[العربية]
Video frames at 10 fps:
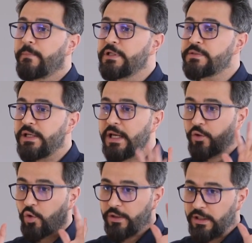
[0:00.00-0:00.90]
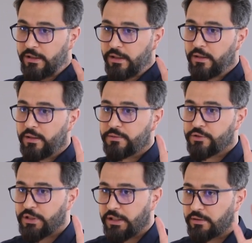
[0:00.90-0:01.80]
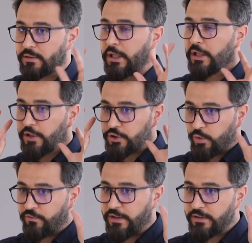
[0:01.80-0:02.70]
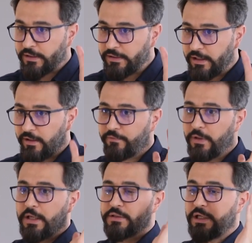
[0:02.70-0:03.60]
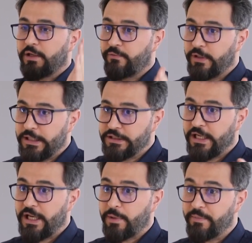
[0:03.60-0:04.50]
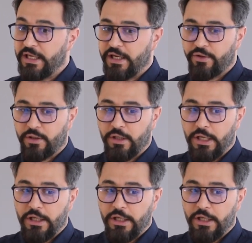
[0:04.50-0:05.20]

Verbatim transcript: بالنسبه لها كون هي صارت تجويفها تختلف صار في الجهه الاماميه اكثر